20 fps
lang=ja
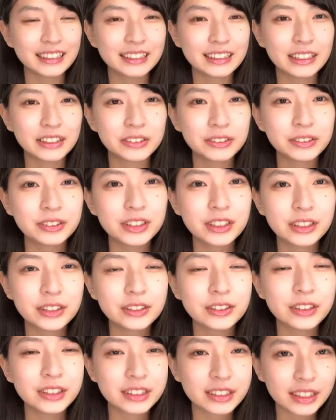一旦置い
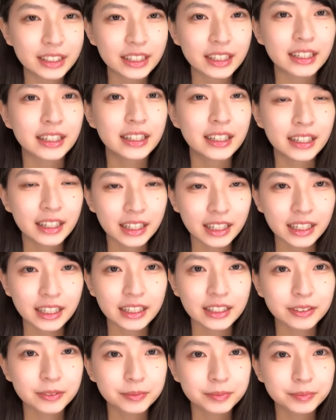といては
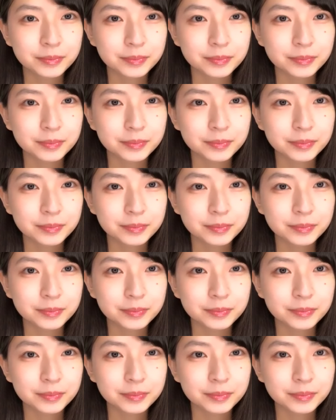い